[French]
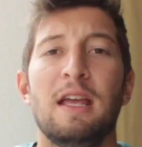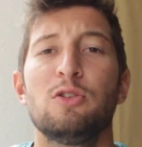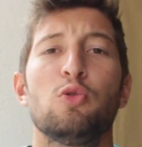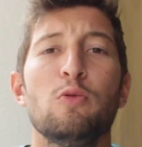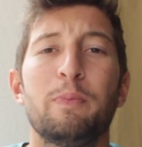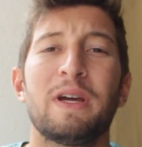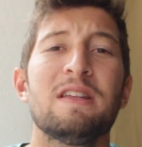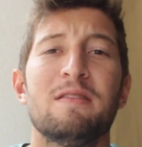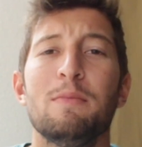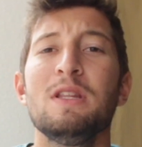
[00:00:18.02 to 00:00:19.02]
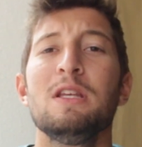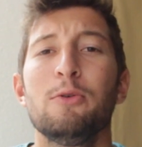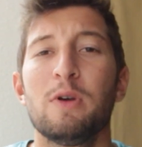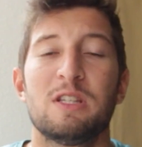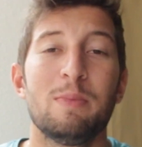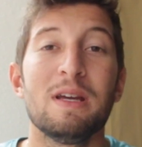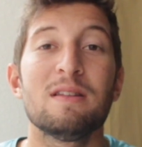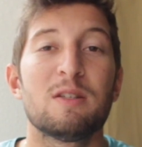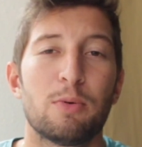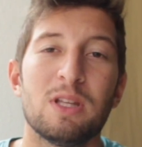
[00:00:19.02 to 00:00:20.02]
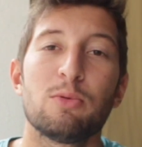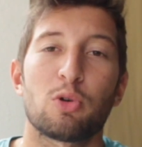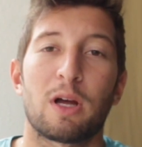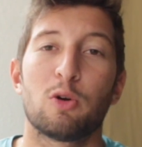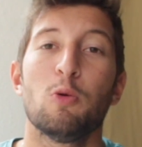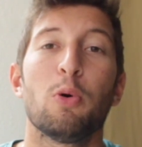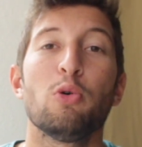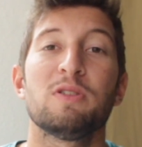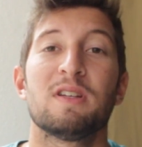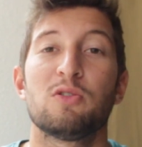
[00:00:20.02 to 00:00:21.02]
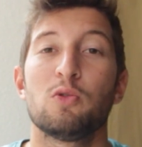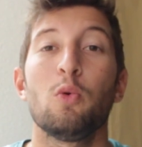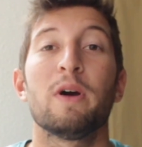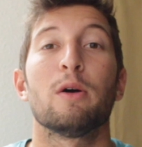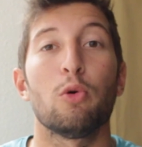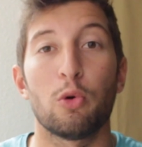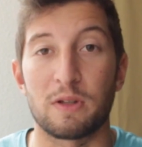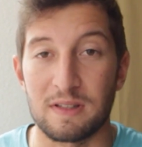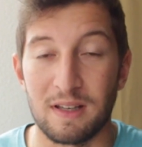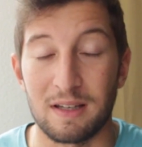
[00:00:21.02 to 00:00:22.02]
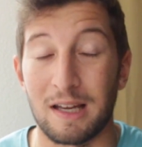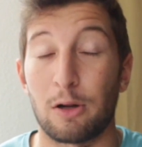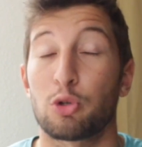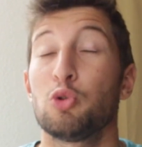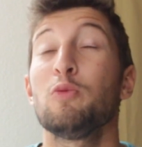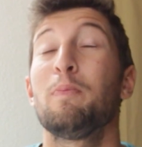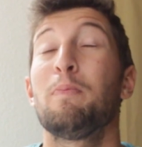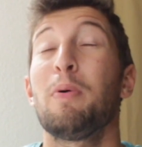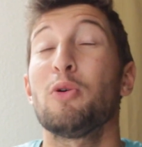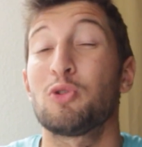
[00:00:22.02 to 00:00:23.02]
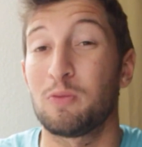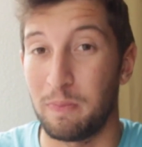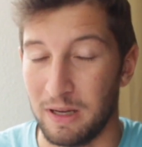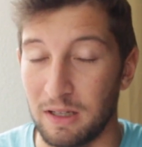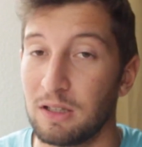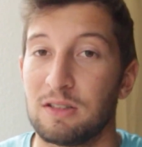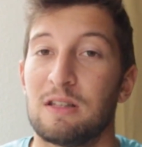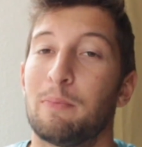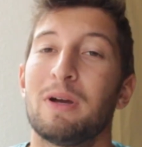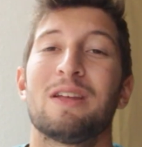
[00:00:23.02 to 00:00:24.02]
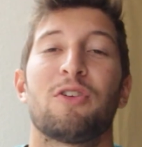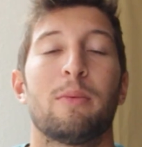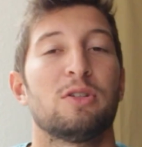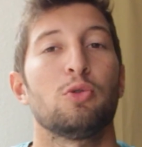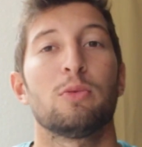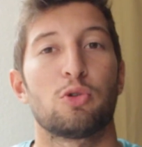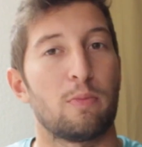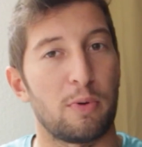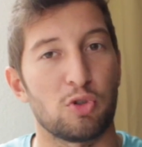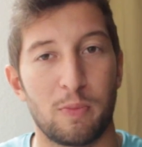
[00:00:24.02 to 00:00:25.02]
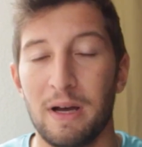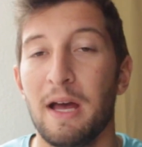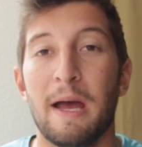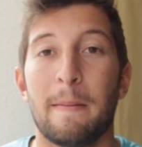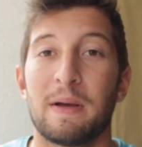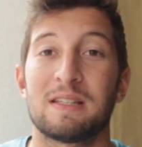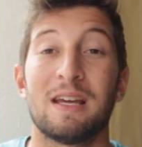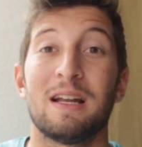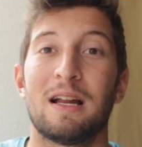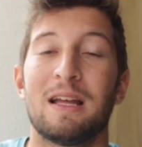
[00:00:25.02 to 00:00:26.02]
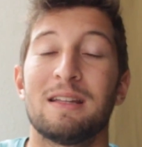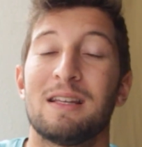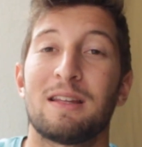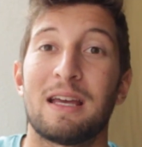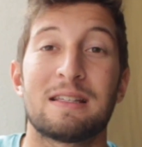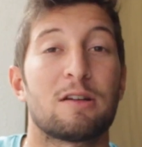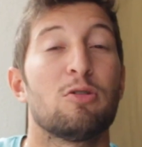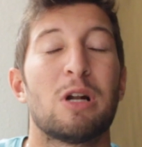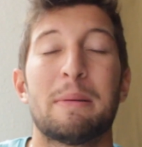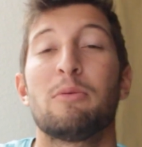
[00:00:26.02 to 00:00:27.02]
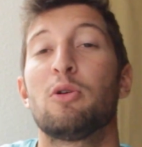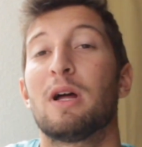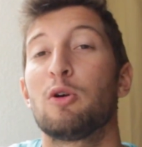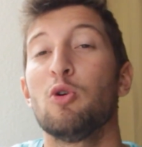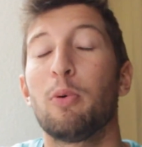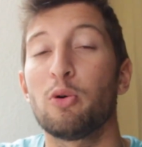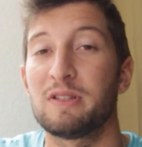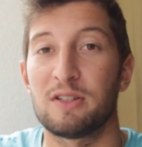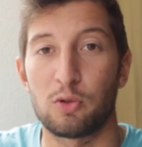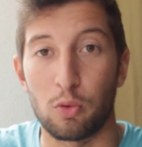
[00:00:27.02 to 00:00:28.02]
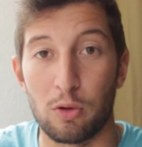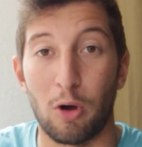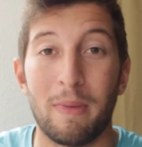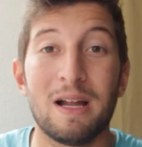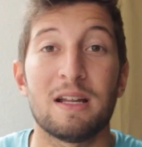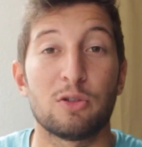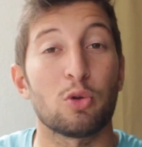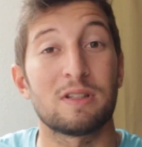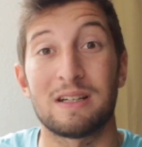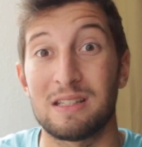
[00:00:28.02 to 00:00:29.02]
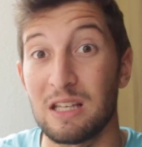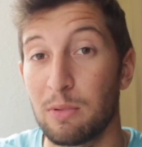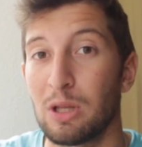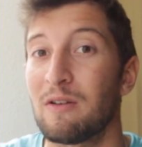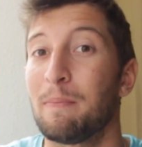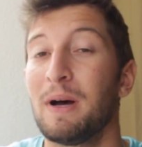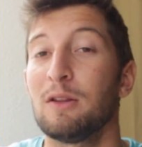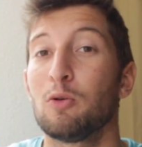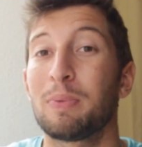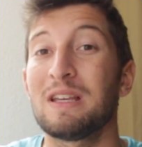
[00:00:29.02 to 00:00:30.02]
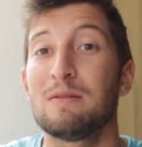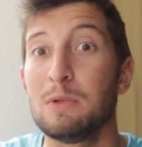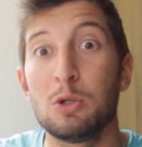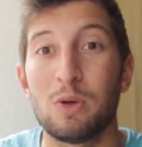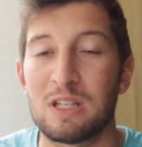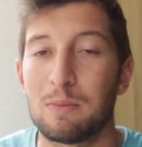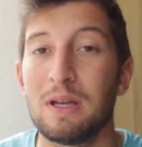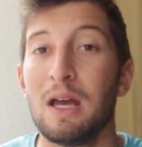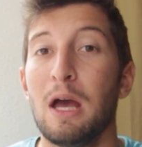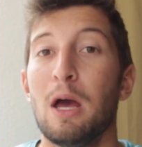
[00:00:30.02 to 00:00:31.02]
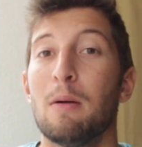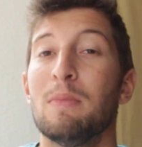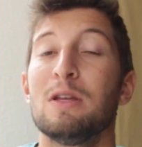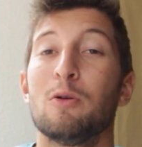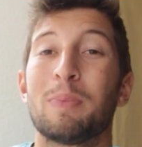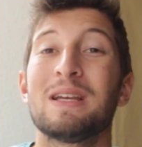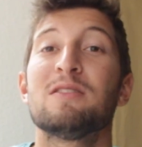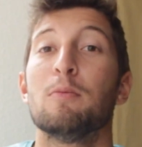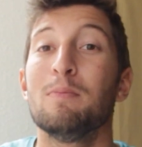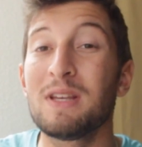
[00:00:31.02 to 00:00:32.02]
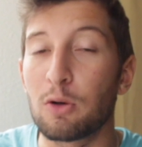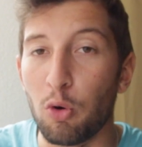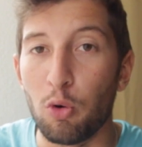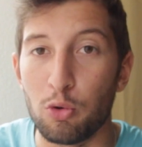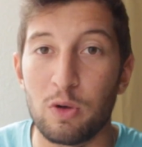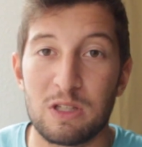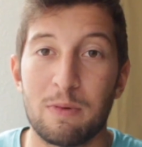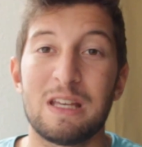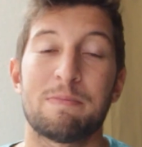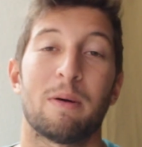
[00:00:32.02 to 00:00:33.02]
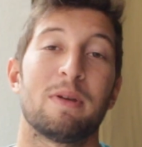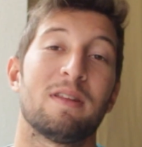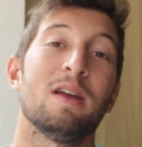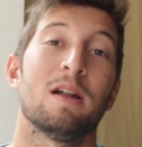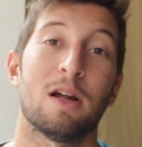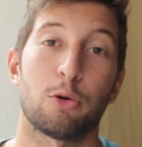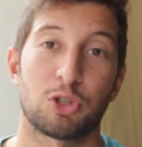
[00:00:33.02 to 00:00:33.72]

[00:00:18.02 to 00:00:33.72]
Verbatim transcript: Est-ce qu'une prise mini USB est disponible sur la GoPro Session Hero 5 Alors je ne pas, ce n'est pas une affirmation, mais je ne pense pas, parce qu'elle a l'air d'être exactement la même que la GoPro Session normale, et sur celle-ci, eh bien, on n'avait pas de prise mini USB, mais une prise micro USB qui permettait la